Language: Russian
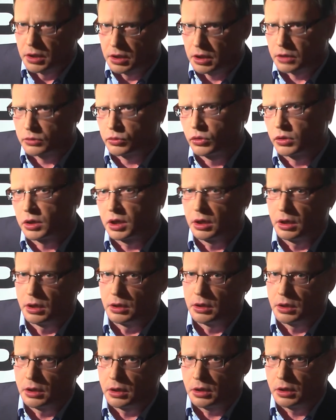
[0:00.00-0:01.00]

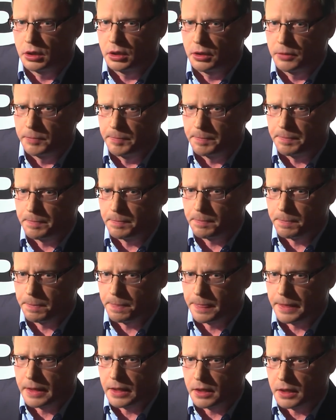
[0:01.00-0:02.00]
которые э,
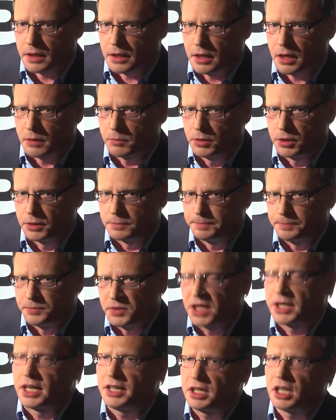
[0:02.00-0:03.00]
как бы
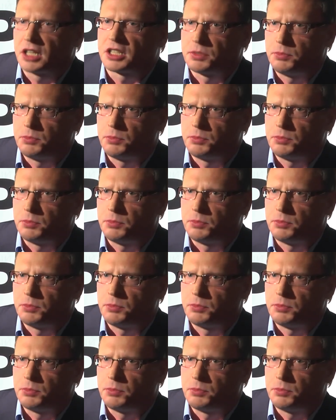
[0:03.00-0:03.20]
не хотят